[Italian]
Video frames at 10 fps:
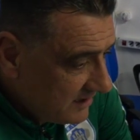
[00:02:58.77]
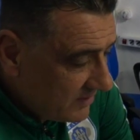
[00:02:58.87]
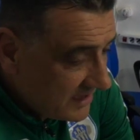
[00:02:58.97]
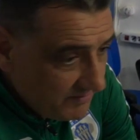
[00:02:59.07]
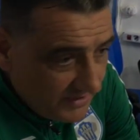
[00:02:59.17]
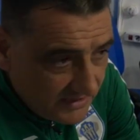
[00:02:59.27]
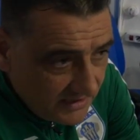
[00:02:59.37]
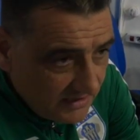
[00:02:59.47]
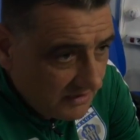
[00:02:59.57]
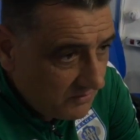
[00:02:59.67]
qualche
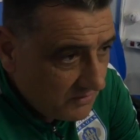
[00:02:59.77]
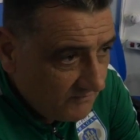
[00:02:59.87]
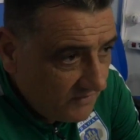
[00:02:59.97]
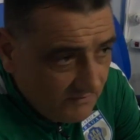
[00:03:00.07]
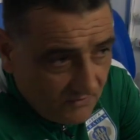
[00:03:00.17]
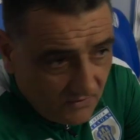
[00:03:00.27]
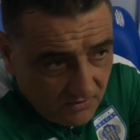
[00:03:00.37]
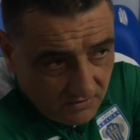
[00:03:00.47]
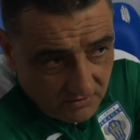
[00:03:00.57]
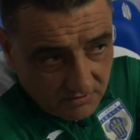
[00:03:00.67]
partita. Uno,
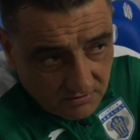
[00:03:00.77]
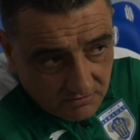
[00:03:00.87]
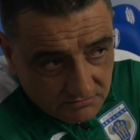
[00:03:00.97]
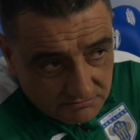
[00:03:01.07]
volevo